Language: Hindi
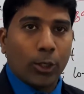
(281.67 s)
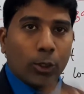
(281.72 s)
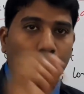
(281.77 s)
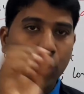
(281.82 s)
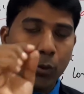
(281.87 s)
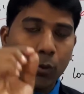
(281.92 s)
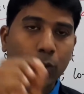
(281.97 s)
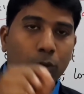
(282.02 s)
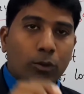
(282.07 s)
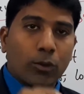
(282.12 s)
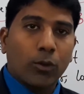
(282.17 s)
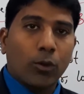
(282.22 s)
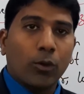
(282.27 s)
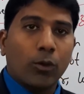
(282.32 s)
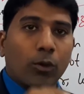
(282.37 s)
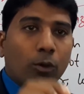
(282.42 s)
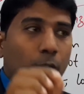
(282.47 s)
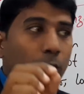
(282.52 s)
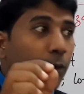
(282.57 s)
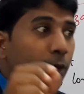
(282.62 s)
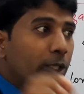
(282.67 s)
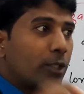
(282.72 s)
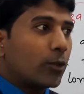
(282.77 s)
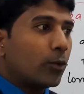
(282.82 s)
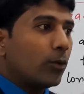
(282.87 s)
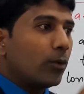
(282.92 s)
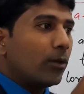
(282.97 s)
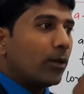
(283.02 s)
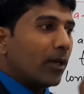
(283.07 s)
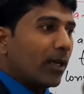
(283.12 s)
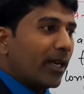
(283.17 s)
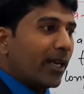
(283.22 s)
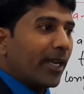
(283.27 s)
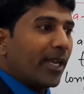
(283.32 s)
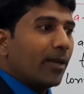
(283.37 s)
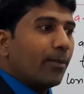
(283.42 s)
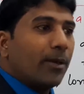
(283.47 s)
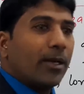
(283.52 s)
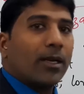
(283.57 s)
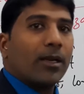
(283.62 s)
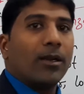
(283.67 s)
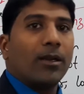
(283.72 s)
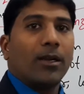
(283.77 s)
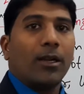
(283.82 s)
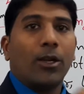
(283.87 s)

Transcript: तो उसको वी शुड नेवर